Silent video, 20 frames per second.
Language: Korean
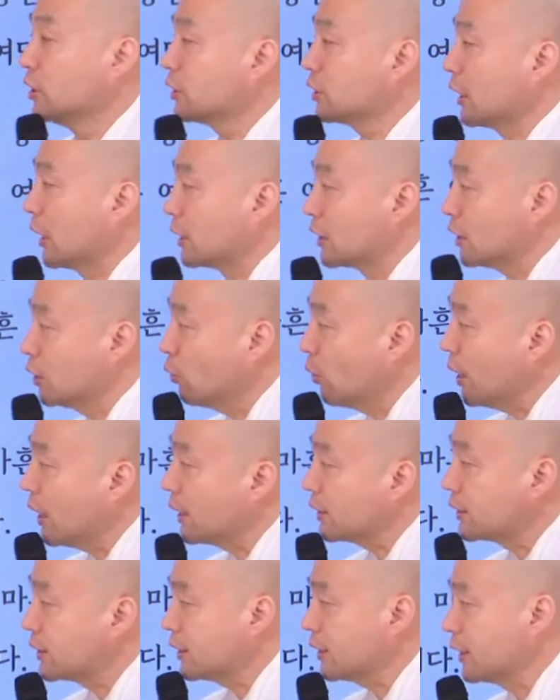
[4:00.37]
자 이와
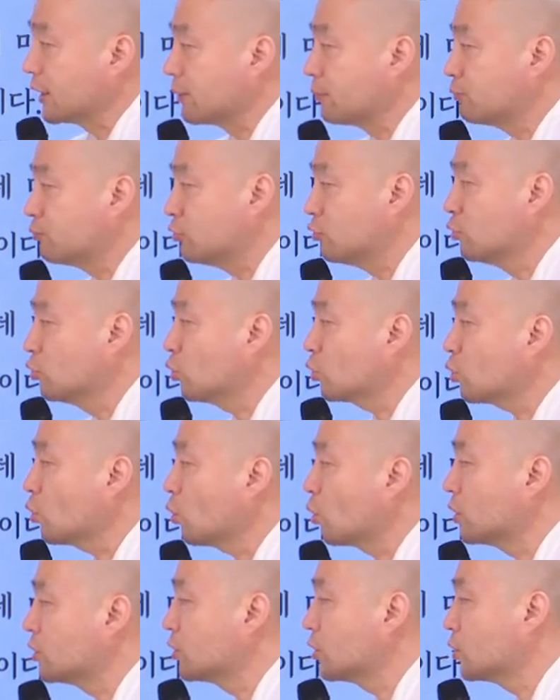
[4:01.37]
같이
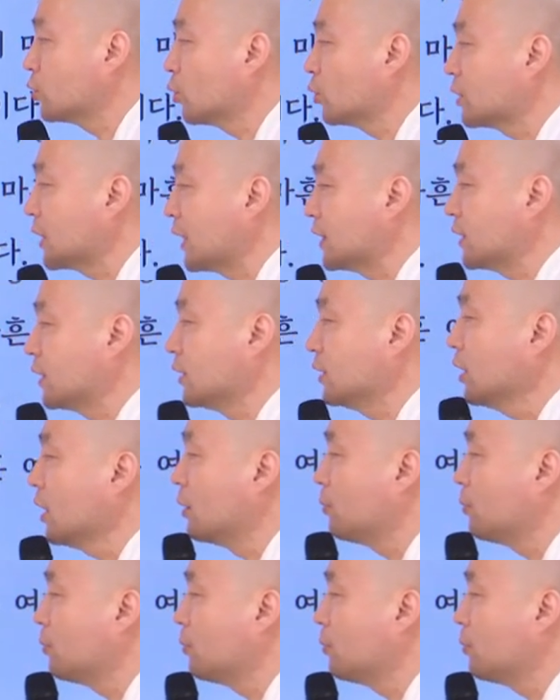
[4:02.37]
불국토 건설도 사실은